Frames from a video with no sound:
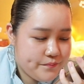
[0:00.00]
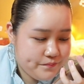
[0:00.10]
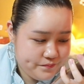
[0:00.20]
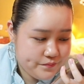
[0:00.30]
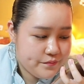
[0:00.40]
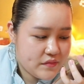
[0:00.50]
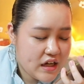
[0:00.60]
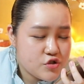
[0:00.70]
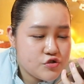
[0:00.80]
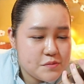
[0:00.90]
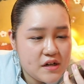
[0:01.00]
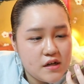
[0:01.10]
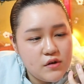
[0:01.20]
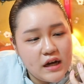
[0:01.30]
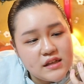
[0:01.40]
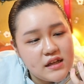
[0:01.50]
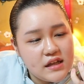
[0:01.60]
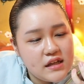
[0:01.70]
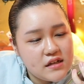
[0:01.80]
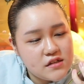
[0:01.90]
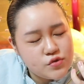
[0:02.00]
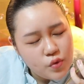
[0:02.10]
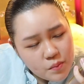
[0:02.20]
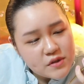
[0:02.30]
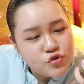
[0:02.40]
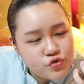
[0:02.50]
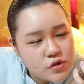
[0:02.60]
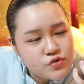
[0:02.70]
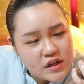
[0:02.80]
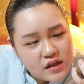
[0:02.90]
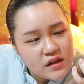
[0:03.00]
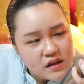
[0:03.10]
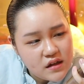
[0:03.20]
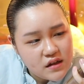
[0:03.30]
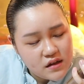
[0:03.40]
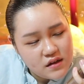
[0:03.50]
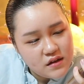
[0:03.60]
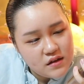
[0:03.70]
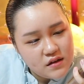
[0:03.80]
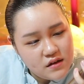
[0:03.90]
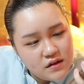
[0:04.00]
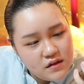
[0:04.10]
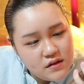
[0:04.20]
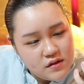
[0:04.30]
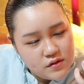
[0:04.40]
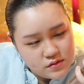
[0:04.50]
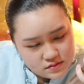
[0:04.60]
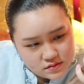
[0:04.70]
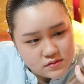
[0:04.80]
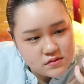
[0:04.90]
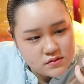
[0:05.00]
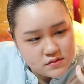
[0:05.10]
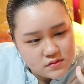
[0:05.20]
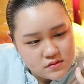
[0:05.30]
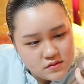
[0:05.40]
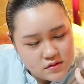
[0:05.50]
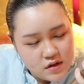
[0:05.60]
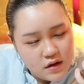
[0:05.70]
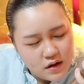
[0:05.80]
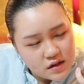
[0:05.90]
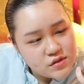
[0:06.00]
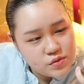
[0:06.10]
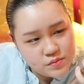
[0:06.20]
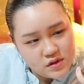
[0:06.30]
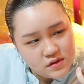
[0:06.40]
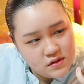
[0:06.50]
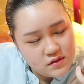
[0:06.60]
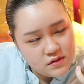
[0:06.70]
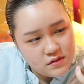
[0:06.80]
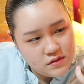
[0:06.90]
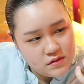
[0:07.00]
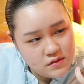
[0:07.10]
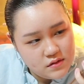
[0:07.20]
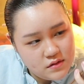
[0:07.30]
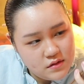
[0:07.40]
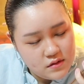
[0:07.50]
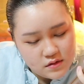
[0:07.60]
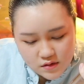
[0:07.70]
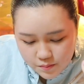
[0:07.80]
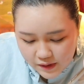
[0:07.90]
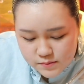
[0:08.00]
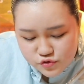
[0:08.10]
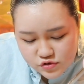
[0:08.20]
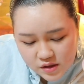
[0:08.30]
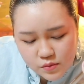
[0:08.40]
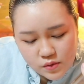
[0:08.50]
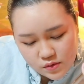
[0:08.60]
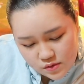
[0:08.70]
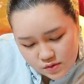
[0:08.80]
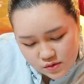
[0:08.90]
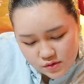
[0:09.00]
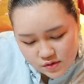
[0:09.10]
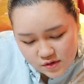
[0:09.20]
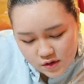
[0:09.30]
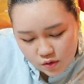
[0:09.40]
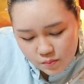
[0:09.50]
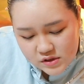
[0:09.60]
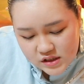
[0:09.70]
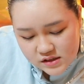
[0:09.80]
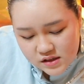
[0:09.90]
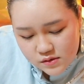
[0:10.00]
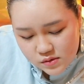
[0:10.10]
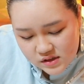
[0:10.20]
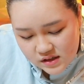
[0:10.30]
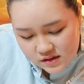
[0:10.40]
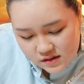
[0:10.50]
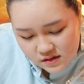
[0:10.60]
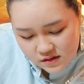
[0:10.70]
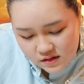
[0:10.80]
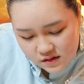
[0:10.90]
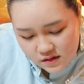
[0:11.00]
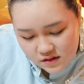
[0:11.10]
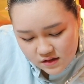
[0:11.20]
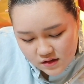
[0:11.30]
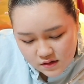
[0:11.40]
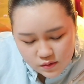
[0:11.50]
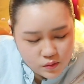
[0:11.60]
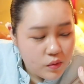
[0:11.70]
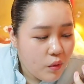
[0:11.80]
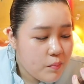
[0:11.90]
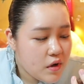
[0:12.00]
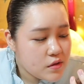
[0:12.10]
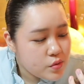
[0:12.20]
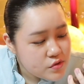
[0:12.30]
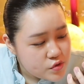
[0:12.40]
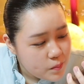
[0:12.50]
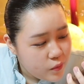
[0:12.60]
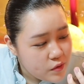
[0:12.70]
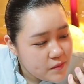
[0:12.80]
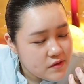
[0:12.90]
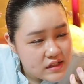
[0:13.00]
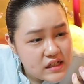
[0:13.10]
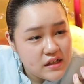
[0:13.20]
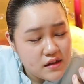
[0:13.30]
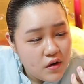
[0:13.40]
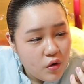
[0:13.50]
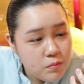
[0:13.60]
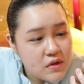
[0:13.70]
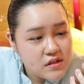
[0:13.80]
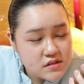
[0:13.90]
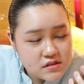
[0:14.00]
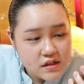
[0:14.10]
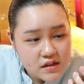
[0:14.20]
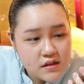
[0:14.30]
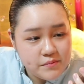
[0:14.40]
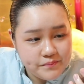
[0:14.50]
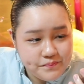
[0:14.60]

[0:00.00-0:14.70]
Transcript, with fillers: 음, 다 주지 말라고 안 해. 그냥 조금만 줄여도 돼. 네. 어. 알았죠, 엄마. 아, 마음 굳게 먹어. 엄마 잘 살 건데. 네. 어, 엄마가 돈 좀 벌면은 엄마는 네. 그래.